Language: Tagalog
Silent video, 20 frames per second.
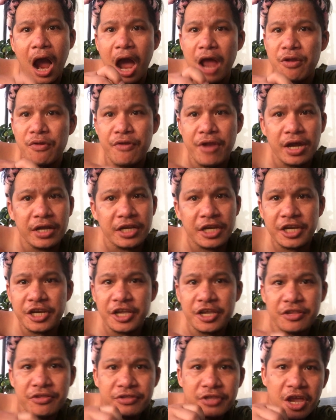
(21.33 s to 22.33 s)
Ano nang
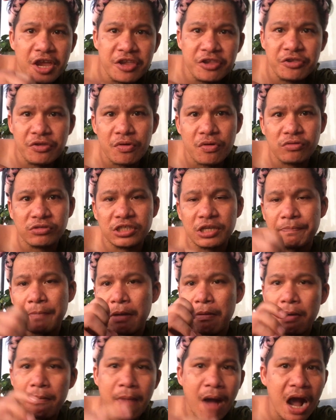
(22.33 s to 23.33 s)
hinihintay nyo sa
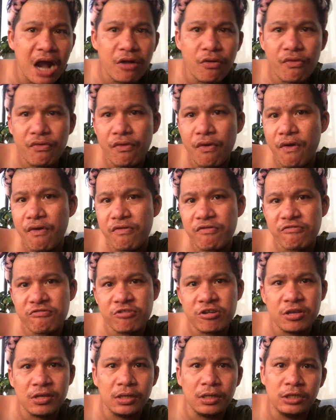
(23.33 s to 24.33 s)
pababago kong
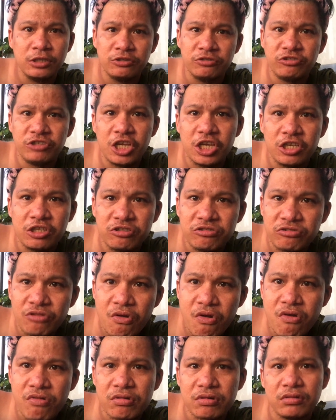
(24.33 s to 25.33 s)

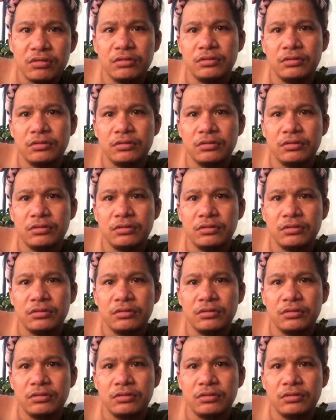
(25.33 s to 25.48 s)
TikTok?